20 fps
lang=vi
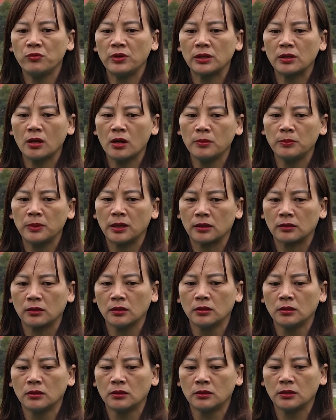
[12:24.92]
viên thơm thì là
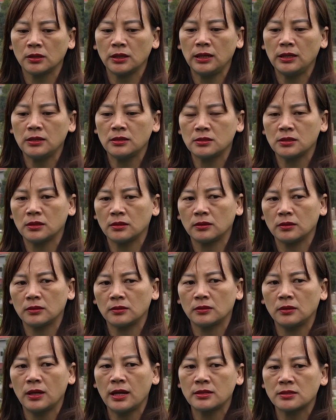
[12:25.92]
từ khi
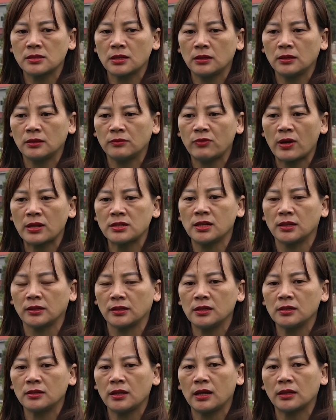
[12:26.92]
lên phát triển
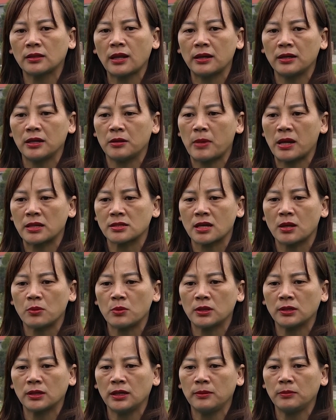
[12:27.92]
kinh tế tại địa bàn xã
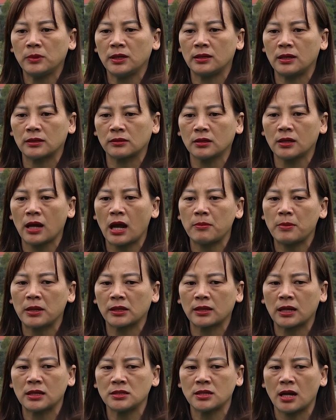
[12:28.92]
Quang Kim thì là từ hai
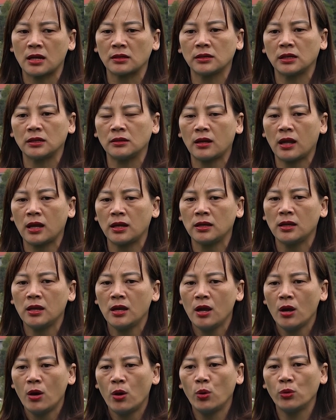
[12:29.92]
bàn tay trắng đến nay
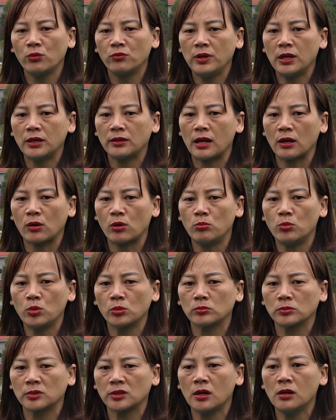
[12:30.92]
hội viên đã có
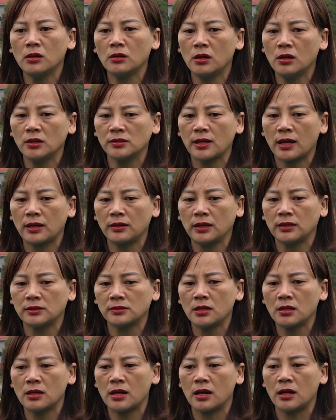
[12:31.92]
một cơ ngơi gia đình
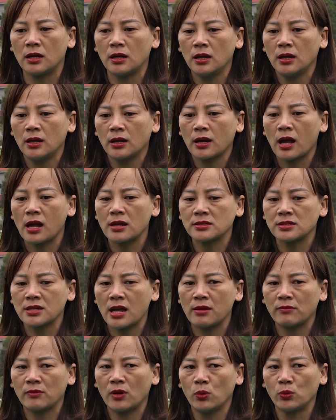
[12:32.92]
rất là khang
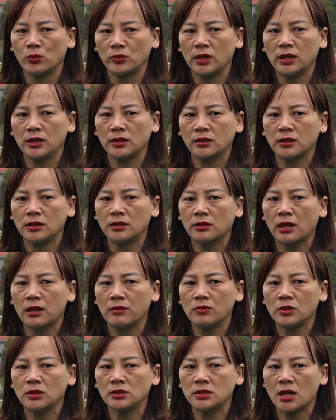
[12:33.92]
trang và ổn định, kinh
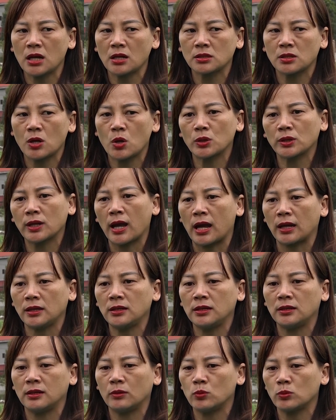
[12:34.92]
tế vững chắc, con cái
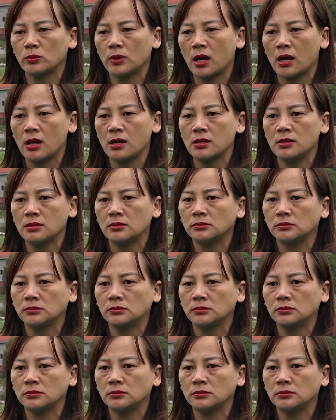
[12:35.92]
thì cũng đã